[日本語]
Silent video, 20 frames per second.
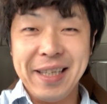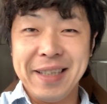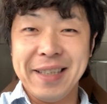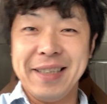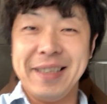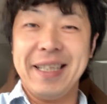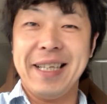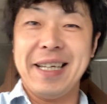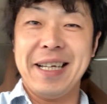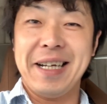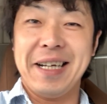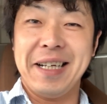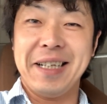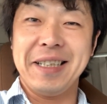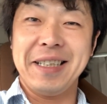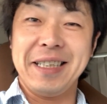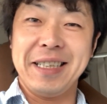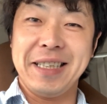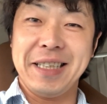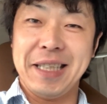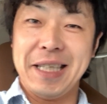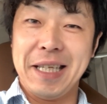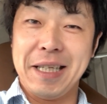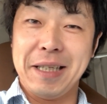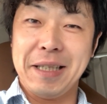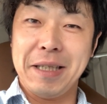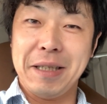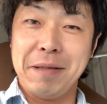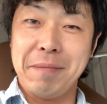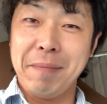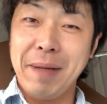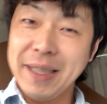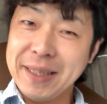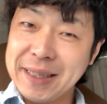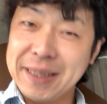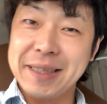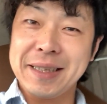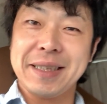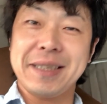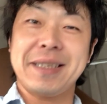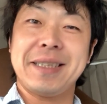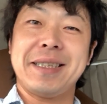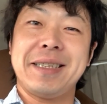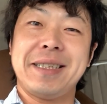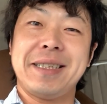なら、行ってきます。